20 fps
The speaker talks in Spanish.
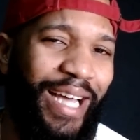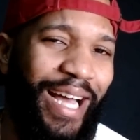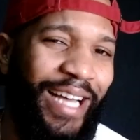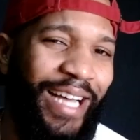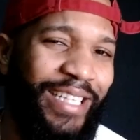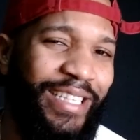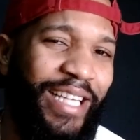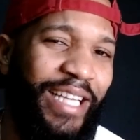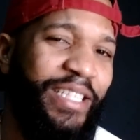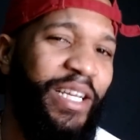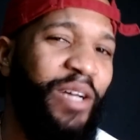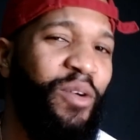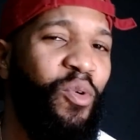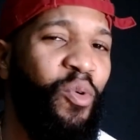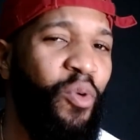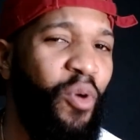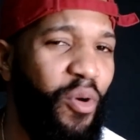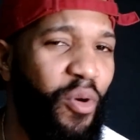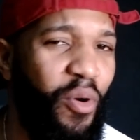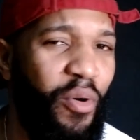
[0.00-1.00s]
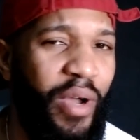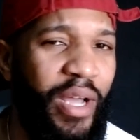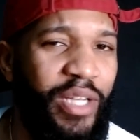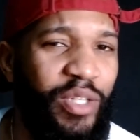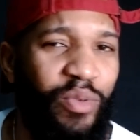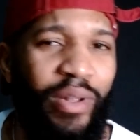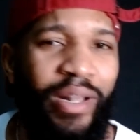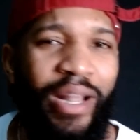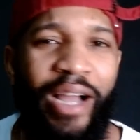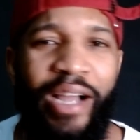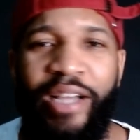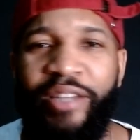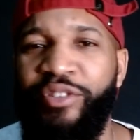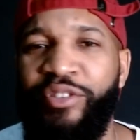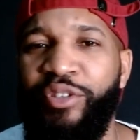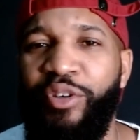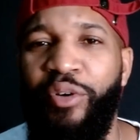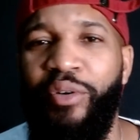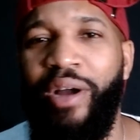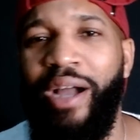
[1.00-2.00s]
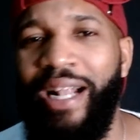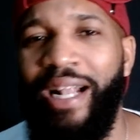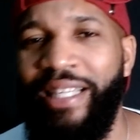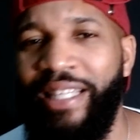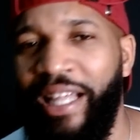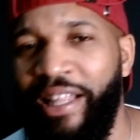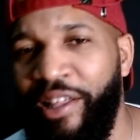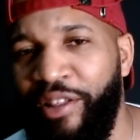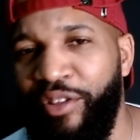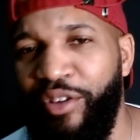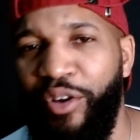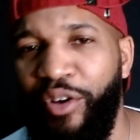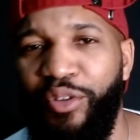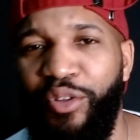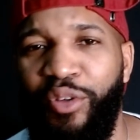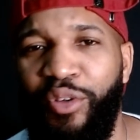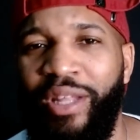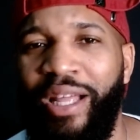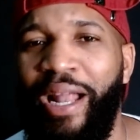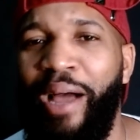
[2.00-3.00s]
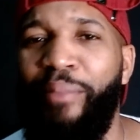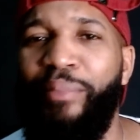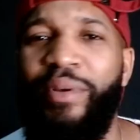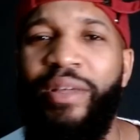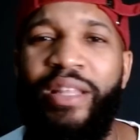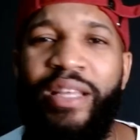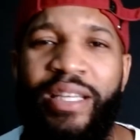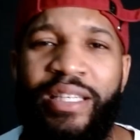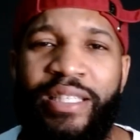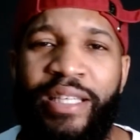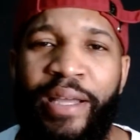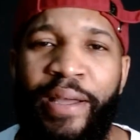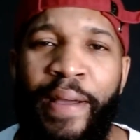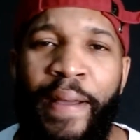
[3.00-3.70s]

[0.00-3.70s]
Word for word: hasta se curó con eso en la canción Carta de Dios, donde Lápiz dice: